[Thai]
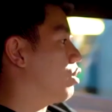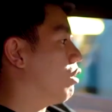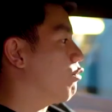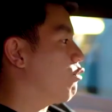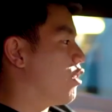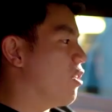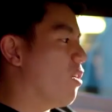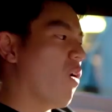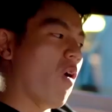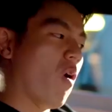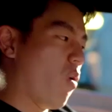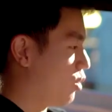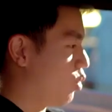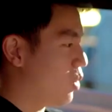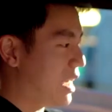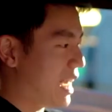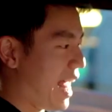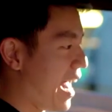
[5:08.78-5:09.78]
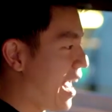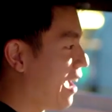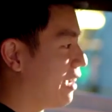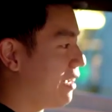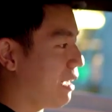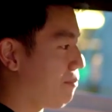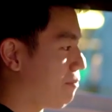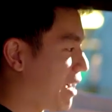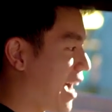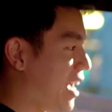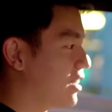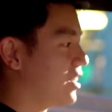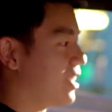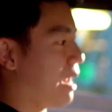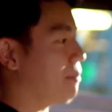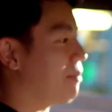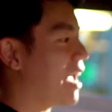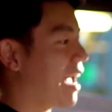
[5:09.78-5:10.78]
โชฟิโอรุนแรงกับการส
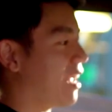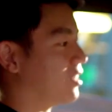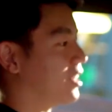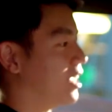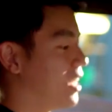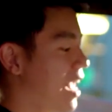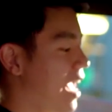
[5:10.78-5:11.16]
นามแข่งสี